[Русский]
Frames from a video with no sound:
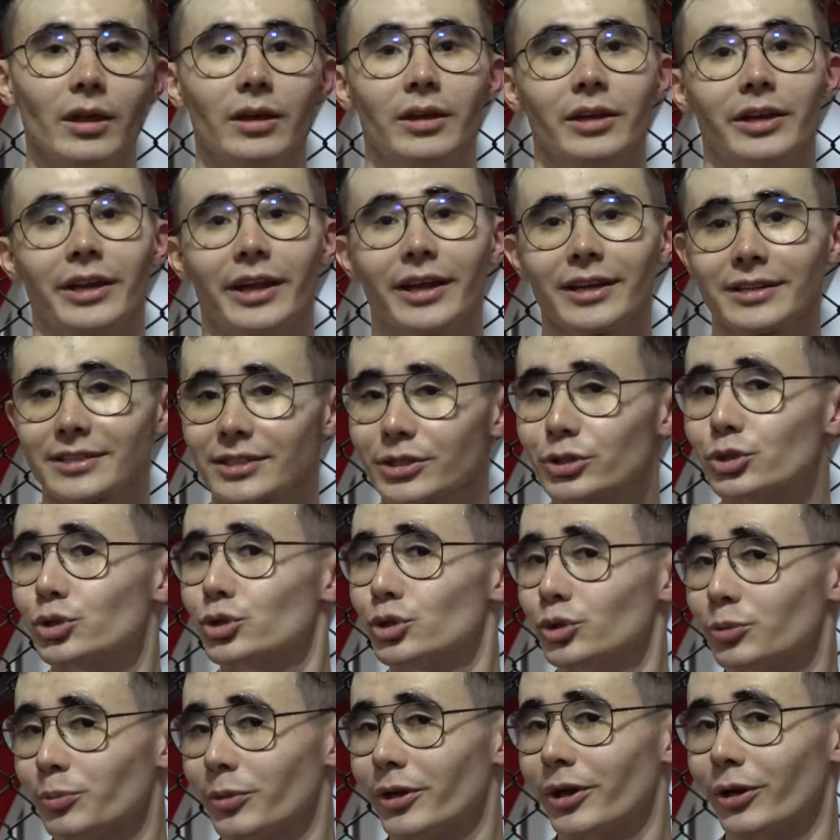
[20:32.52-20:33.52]
Реакция
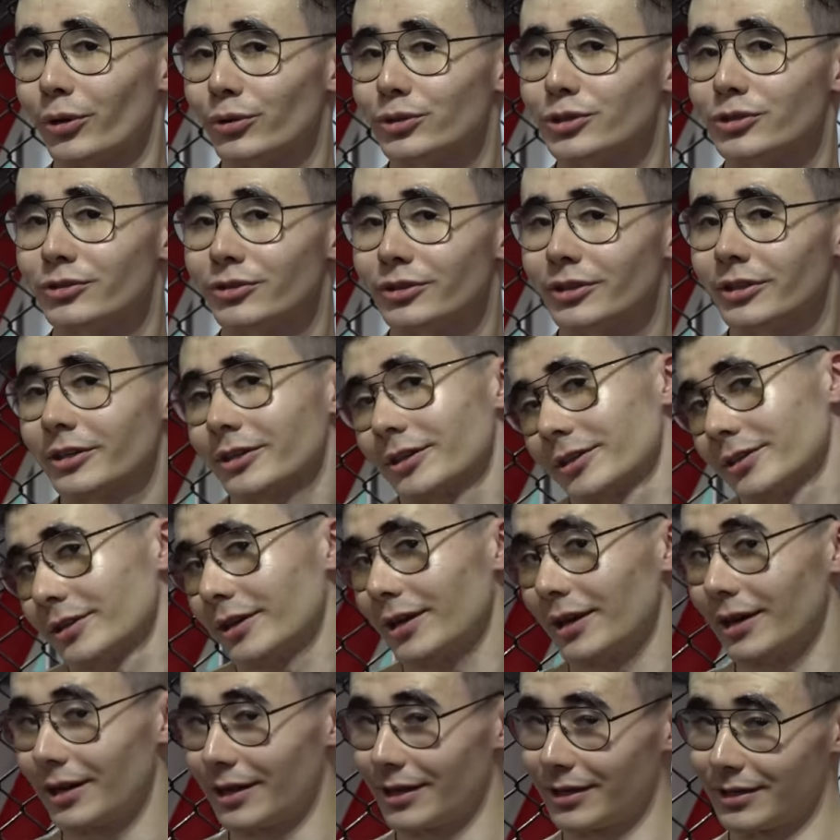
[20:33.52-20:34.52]
чуть-чуть моя удивила,
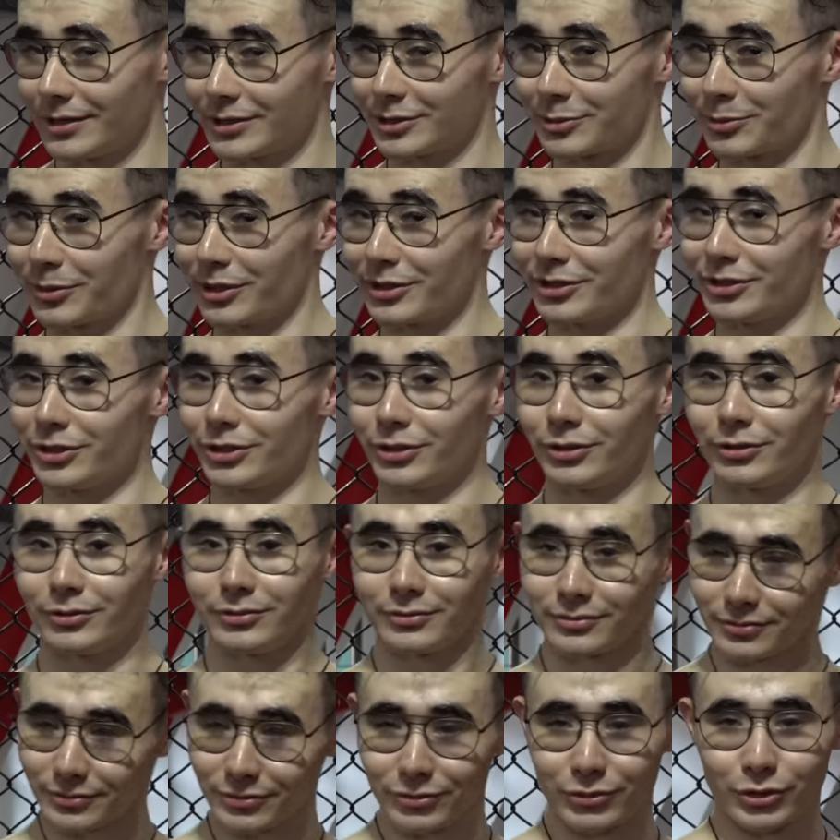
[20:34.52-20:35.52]
когда Асмат делал
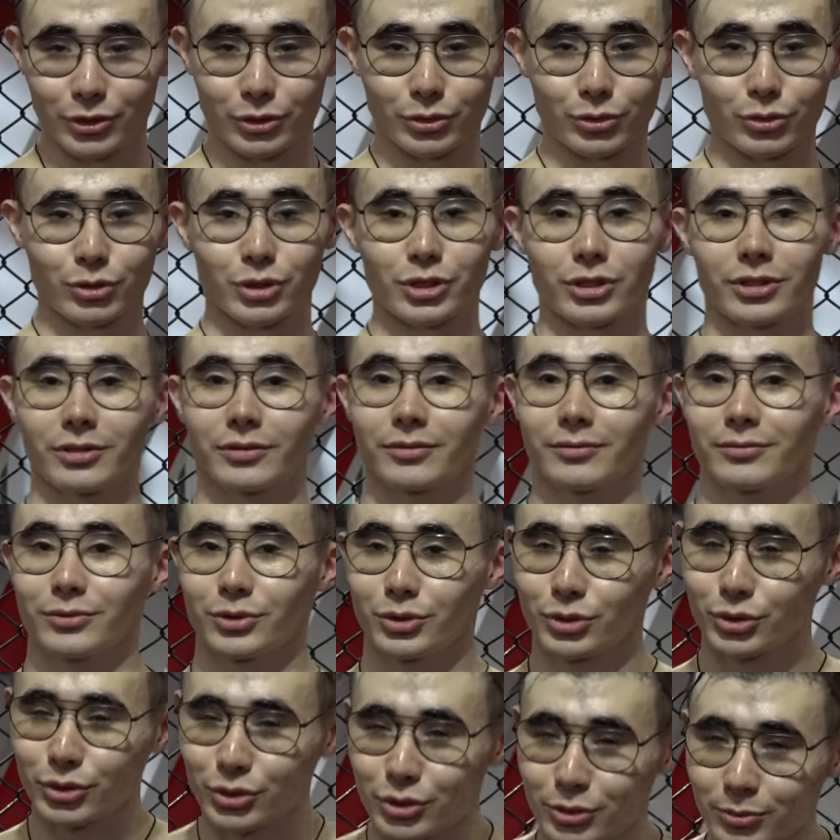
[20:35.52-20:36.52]
вертушки, да.
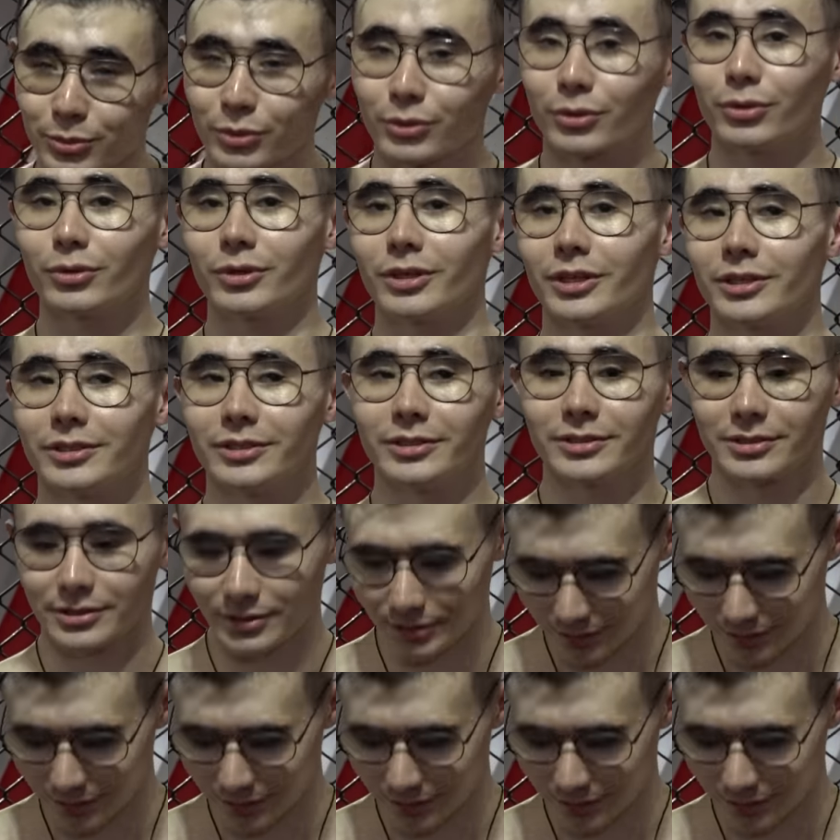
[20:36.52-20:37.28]
чуть-чуть смог уклониться.